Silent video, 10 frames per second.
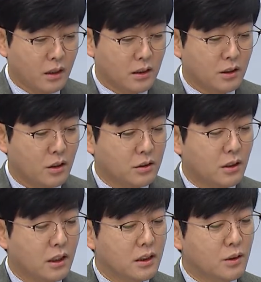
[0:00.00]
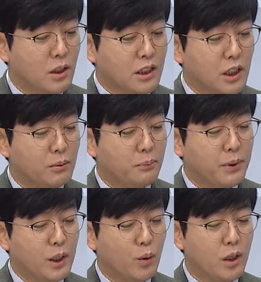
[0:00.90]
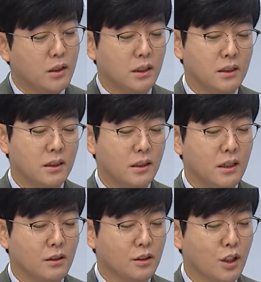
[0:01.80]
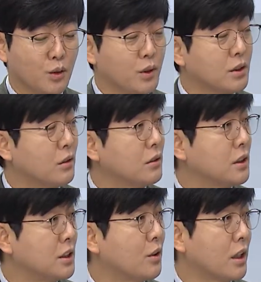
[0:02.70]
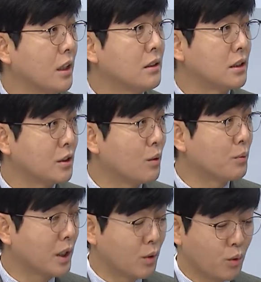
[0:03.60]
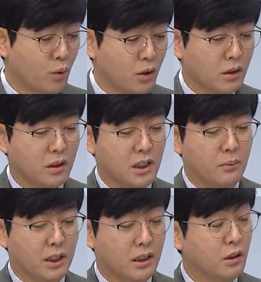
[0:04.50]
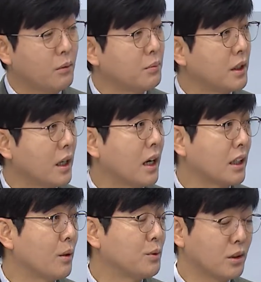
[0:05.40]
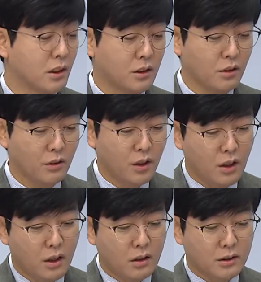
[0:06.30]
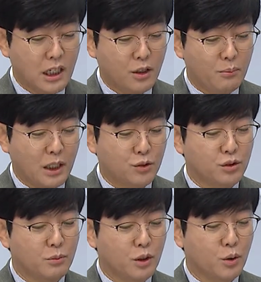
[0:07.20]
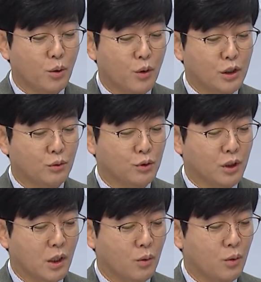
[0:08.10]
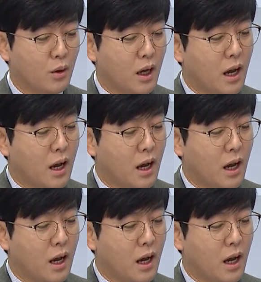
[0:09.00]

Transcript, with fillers: 지역 전략 특화 산업에 필요한 인재를 양성하기 위해서 지역의 직업계고 그 다음에 기업, 대학이 협력해서 산업 맞춤형 교육과정 운영하고